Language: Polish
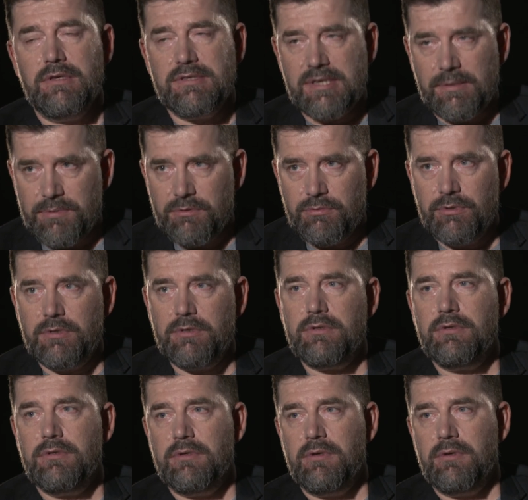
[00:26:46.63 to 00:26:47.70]

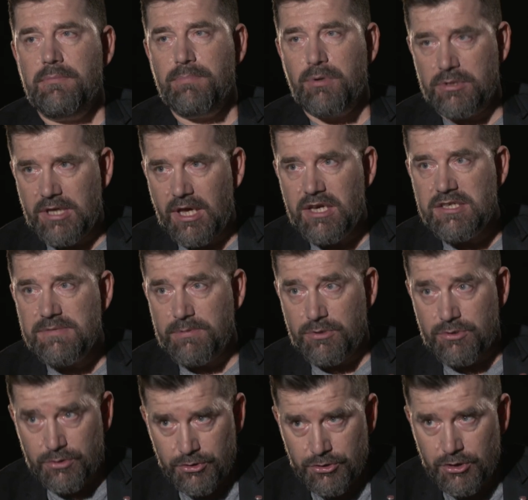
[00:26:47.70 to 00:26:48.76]
zabiły portale
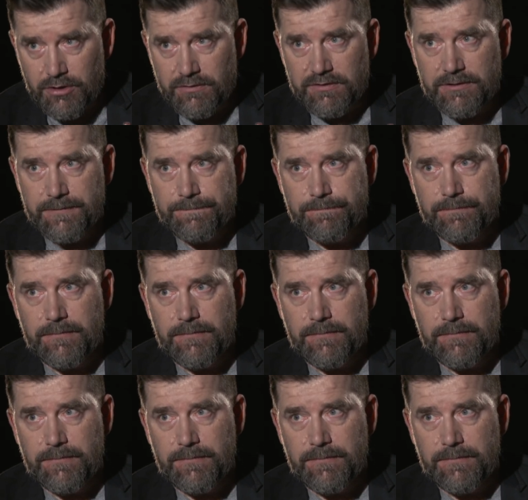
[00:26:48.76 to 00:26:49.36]
społecznościowe,